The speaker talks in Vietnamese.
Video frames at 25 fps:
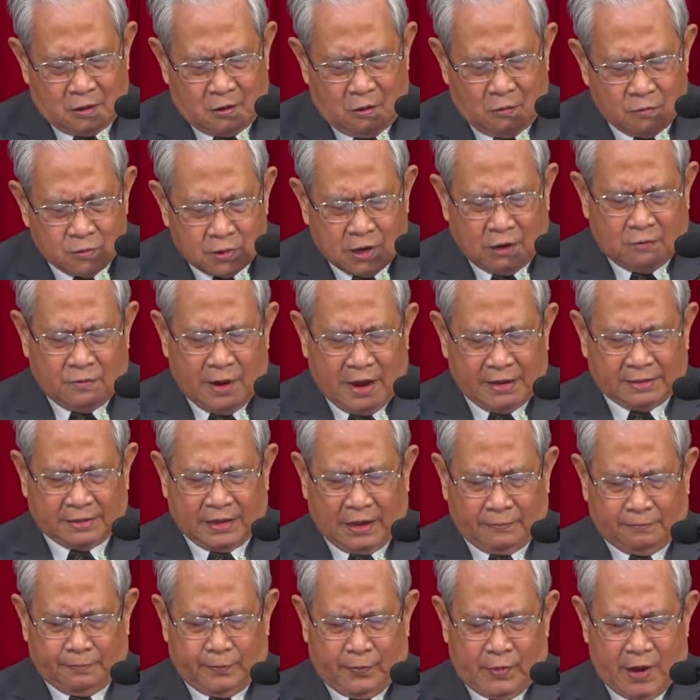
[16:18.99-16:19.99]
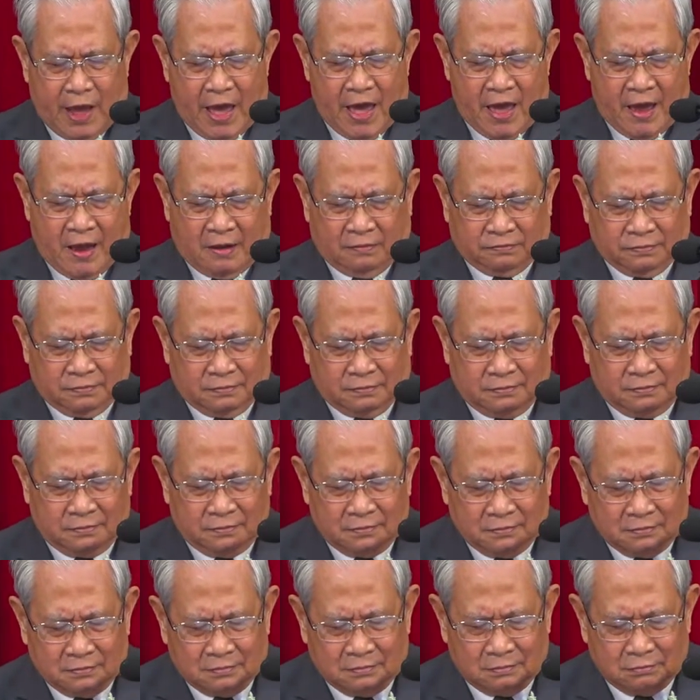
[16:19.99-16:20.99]
cũng không ai thắp đèn
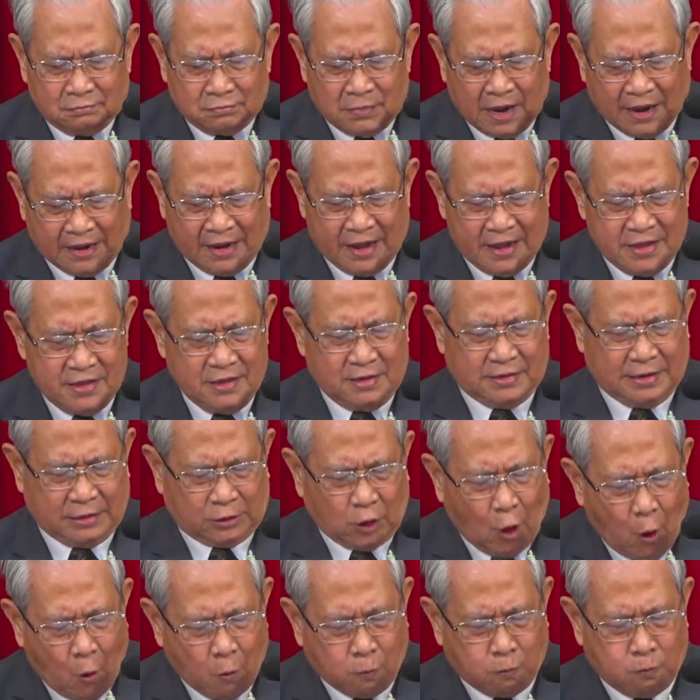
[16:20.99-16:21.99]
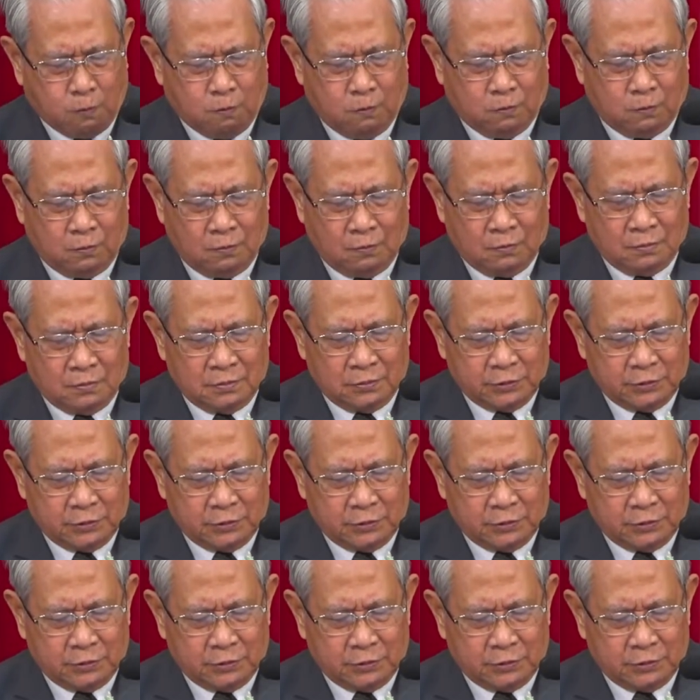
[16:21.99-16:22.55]
mà để dưới cái thùng,